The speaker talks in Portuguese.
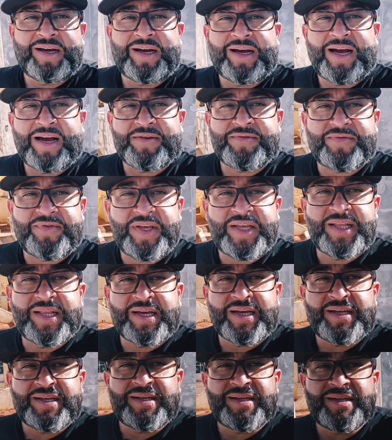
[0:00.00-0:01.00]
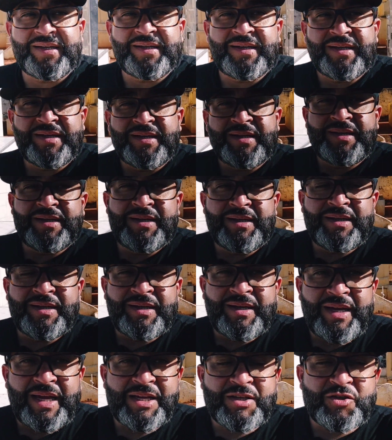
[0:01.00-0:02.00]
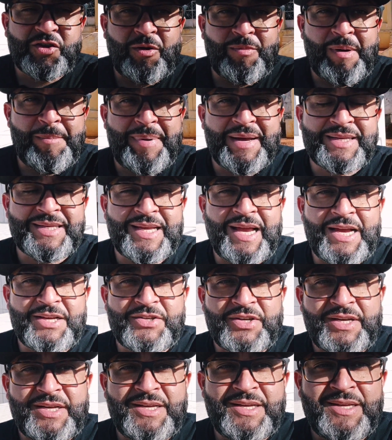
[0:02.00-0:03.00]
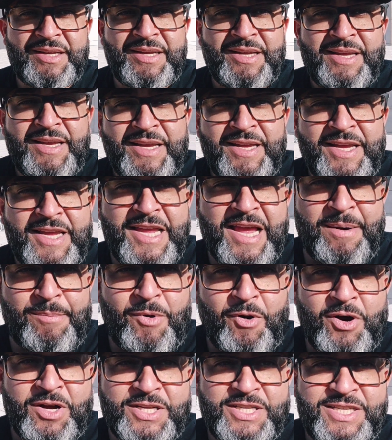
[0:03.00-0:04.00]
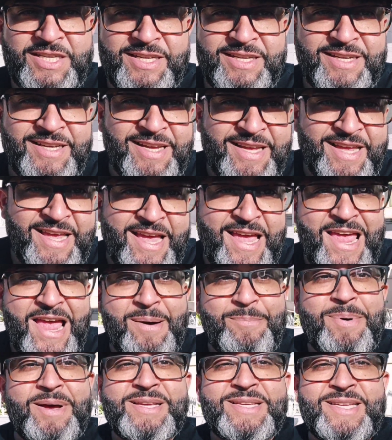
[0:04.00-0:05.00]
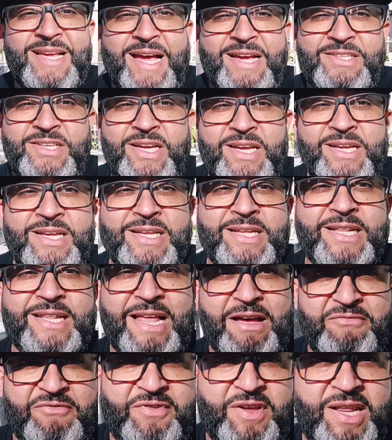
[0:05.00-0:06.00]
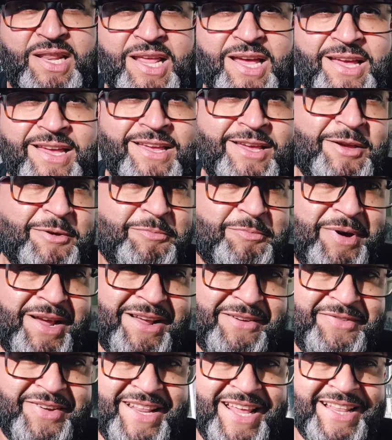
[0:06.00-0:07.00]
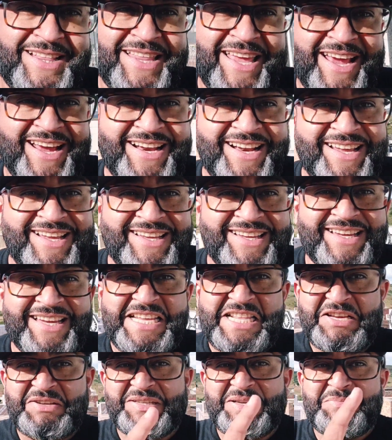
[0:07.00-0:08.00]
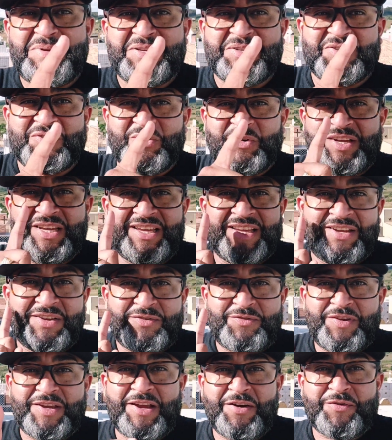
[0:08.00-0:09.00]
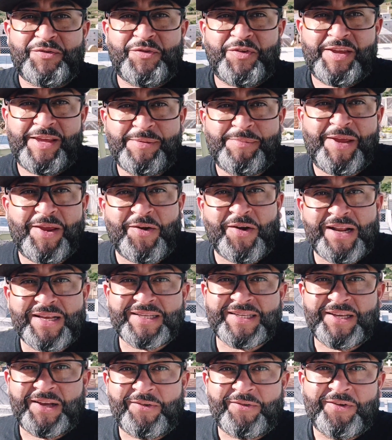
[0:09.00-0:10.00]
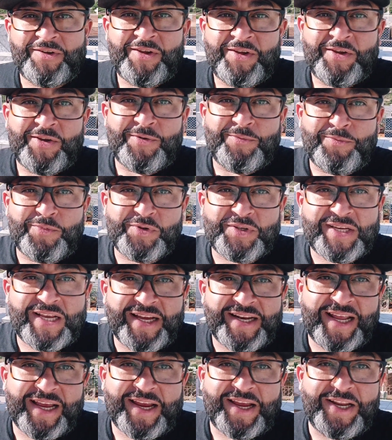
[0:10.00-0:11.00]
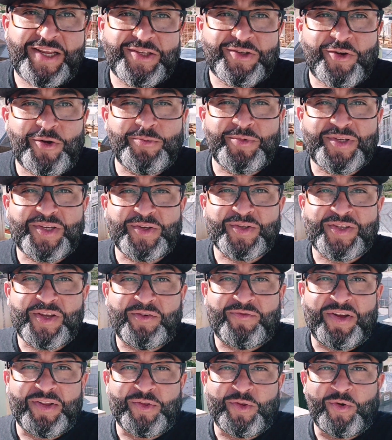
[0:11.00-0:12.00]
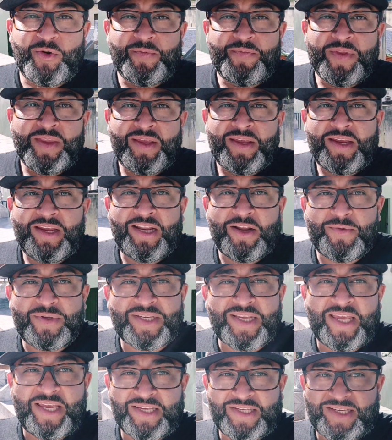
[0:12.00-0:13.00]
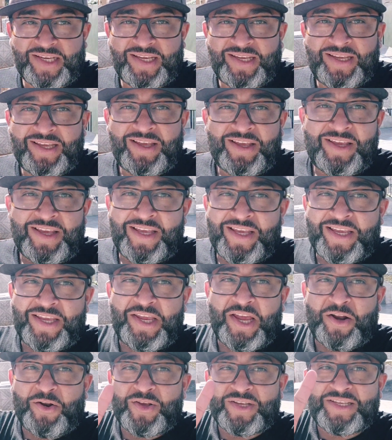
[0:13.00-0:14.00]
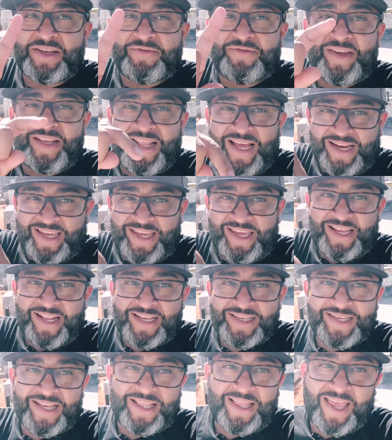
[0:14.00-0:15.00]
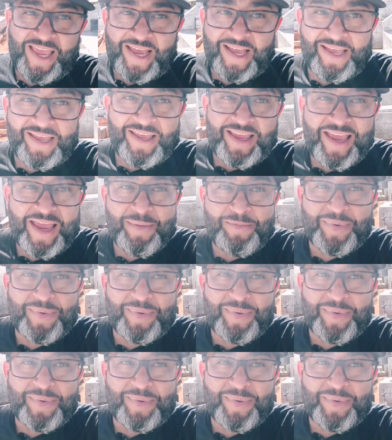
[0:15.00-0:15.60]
a vida é só uma passagem e a morte é a passagem da vida para a vida eterna. Que Deus abençoe Fica firme em oração, buscando a Cristo como seu Salvador. Não esqueça que a nossa vida aqui nessa terra é